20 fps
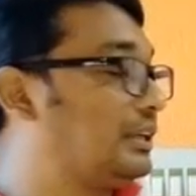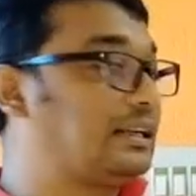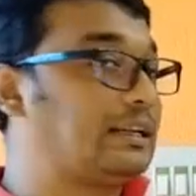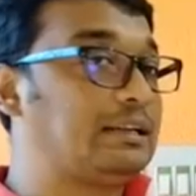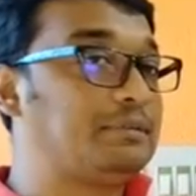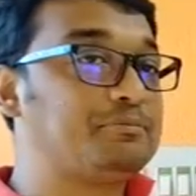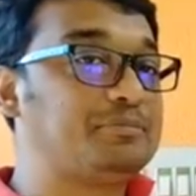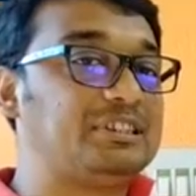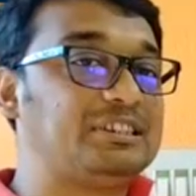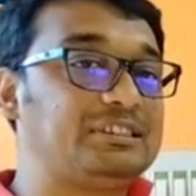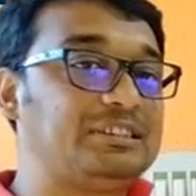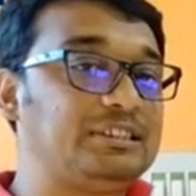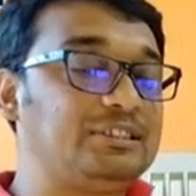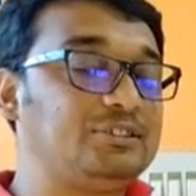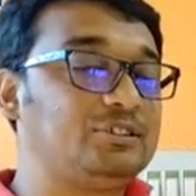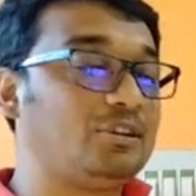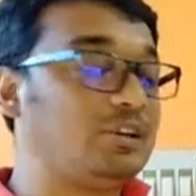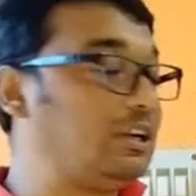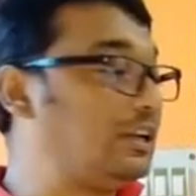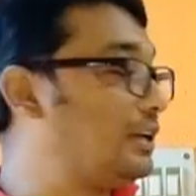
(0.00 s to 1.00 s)
এখানে বৃষ্টির
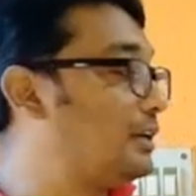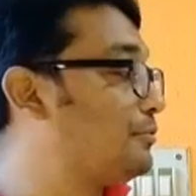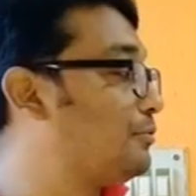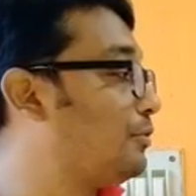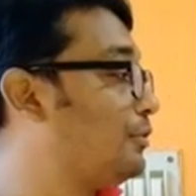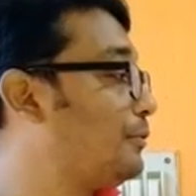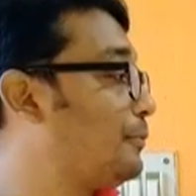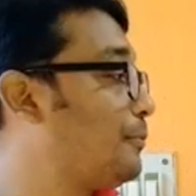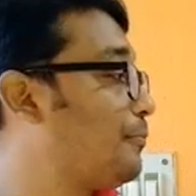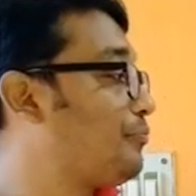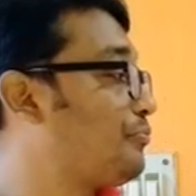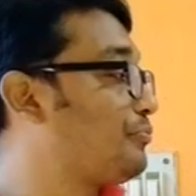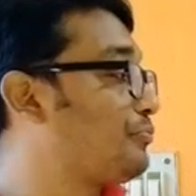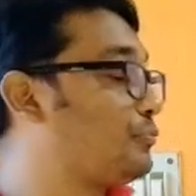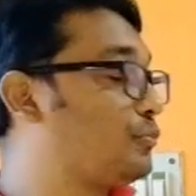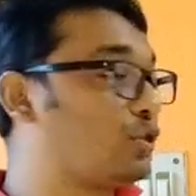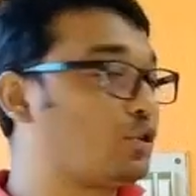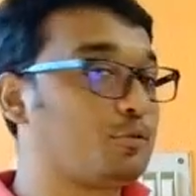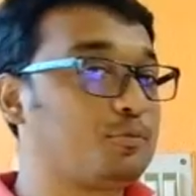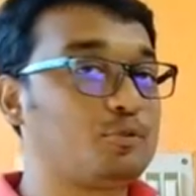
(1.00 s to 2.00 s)
জল এবং
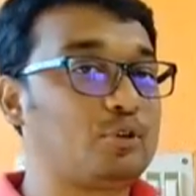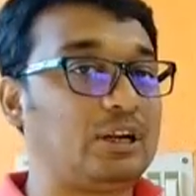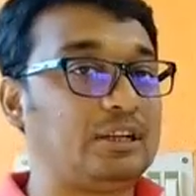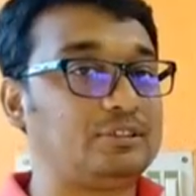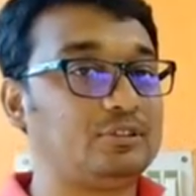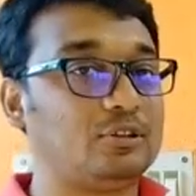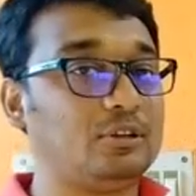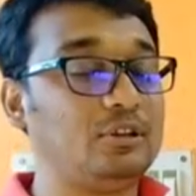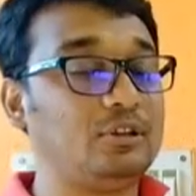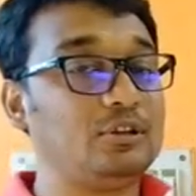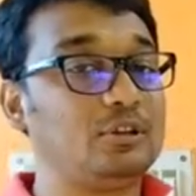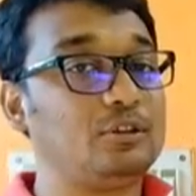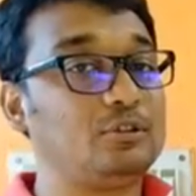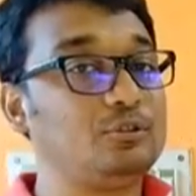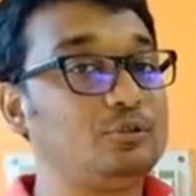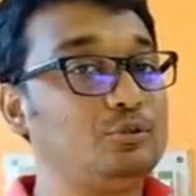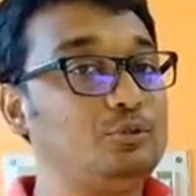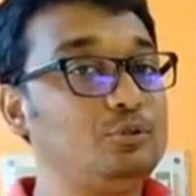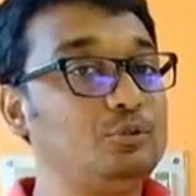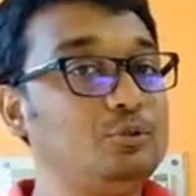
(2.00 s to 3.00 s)
বরফ গোলা জল
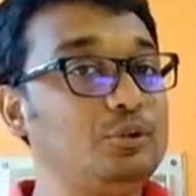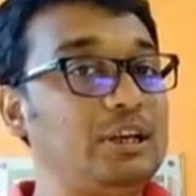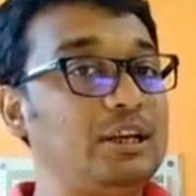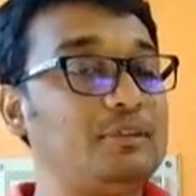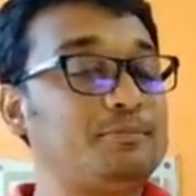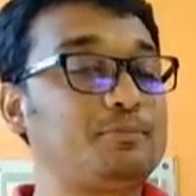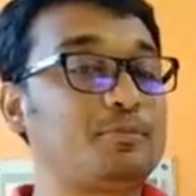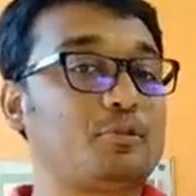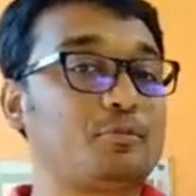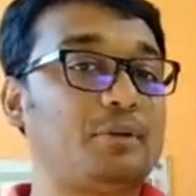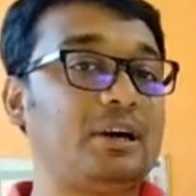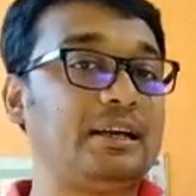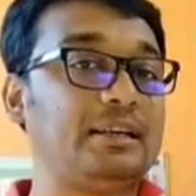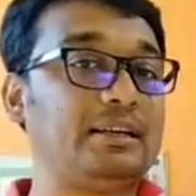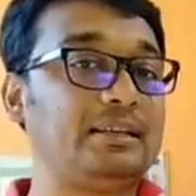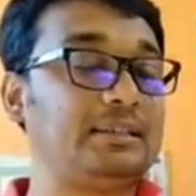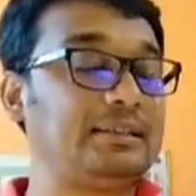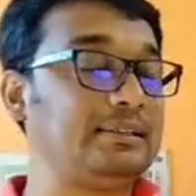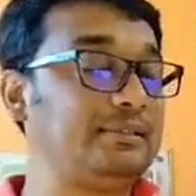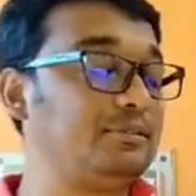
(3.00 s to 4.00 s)
দুয়ের
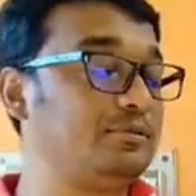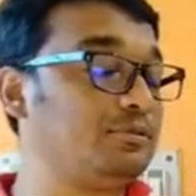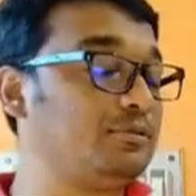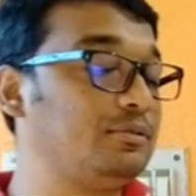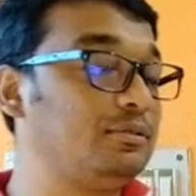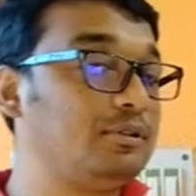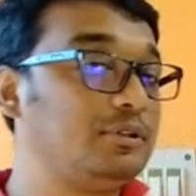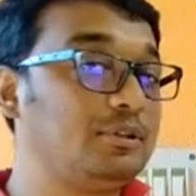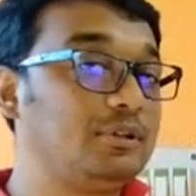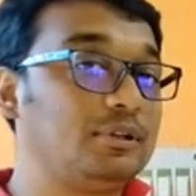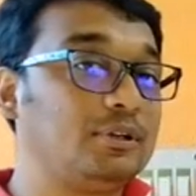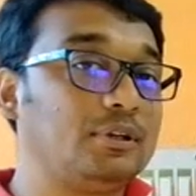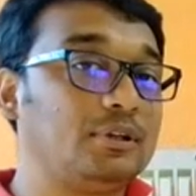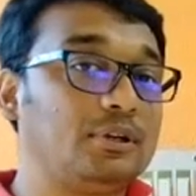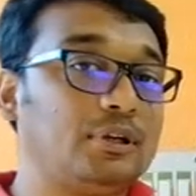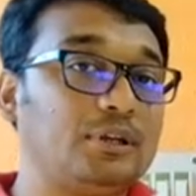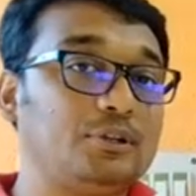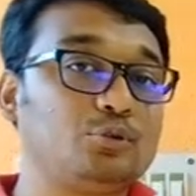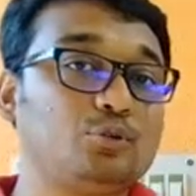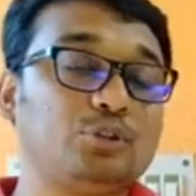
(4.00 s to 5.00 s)
প্রবাহেই কিন্তু
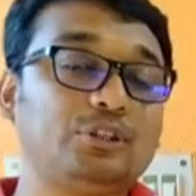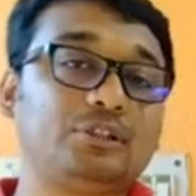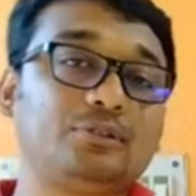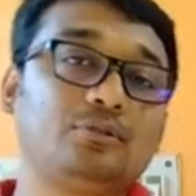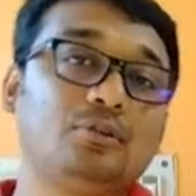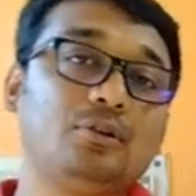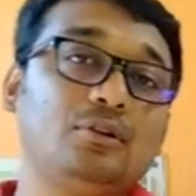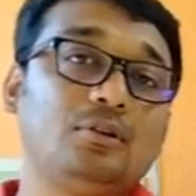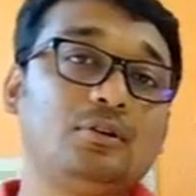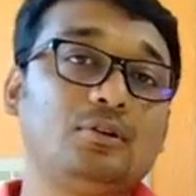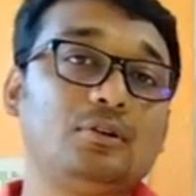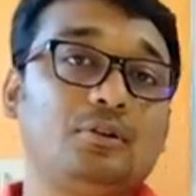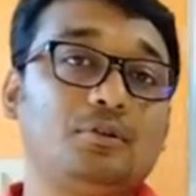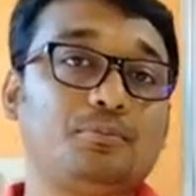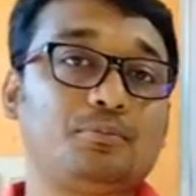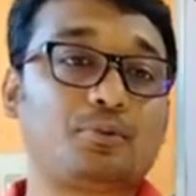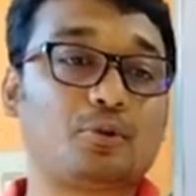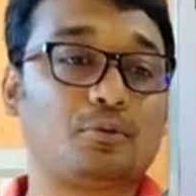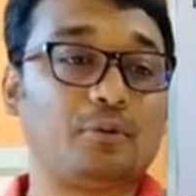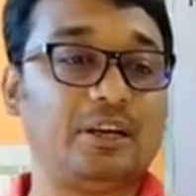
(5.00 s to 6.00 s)
নদীগুলো
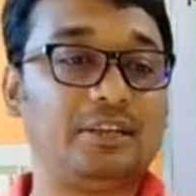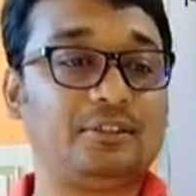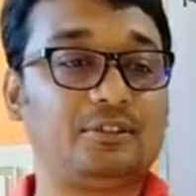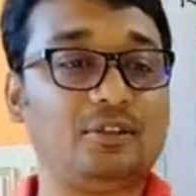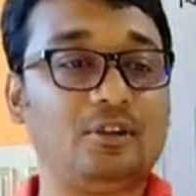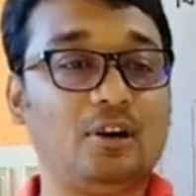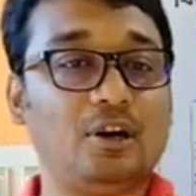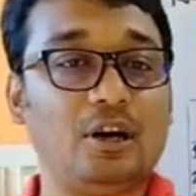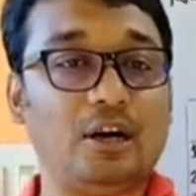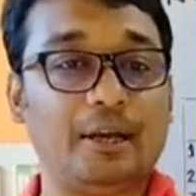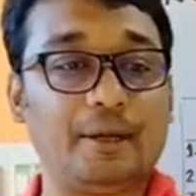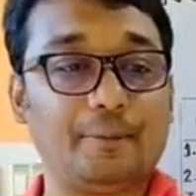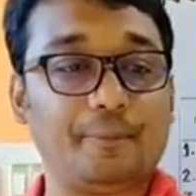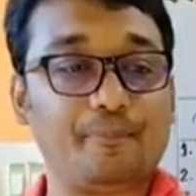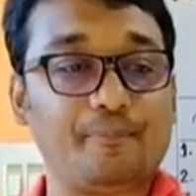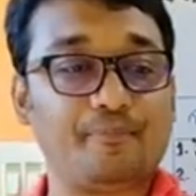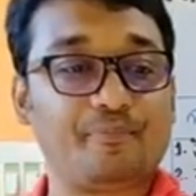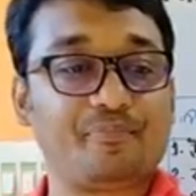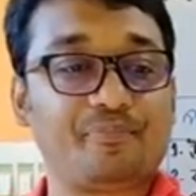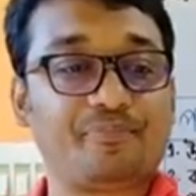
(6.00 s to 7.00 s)
প্রবাহিত হয়
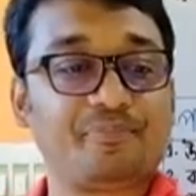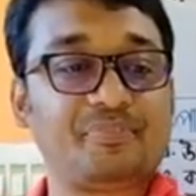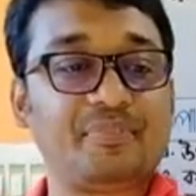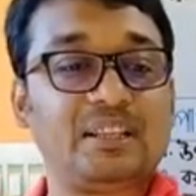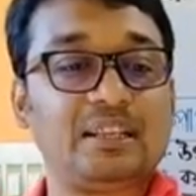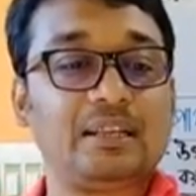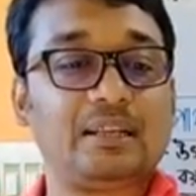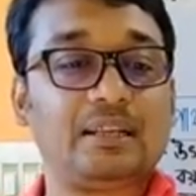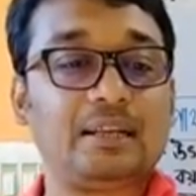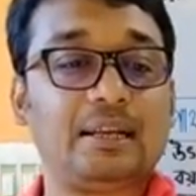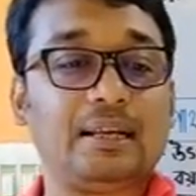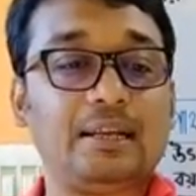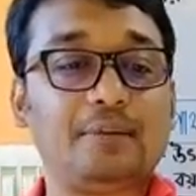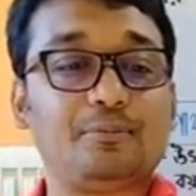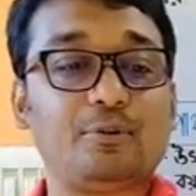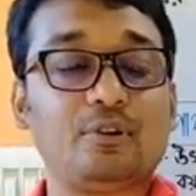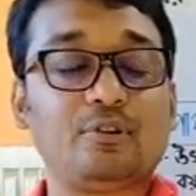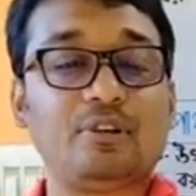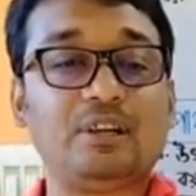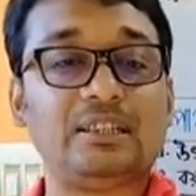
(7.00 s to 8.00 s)

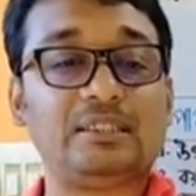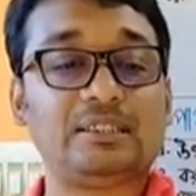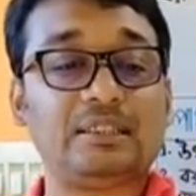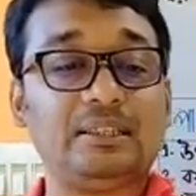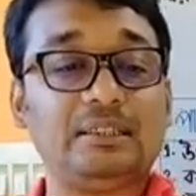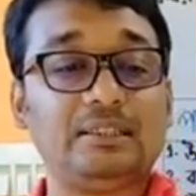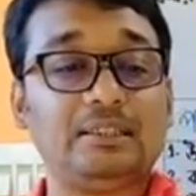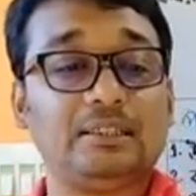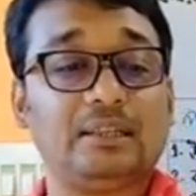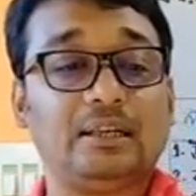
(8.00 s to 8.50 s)
এরপর রয়েছে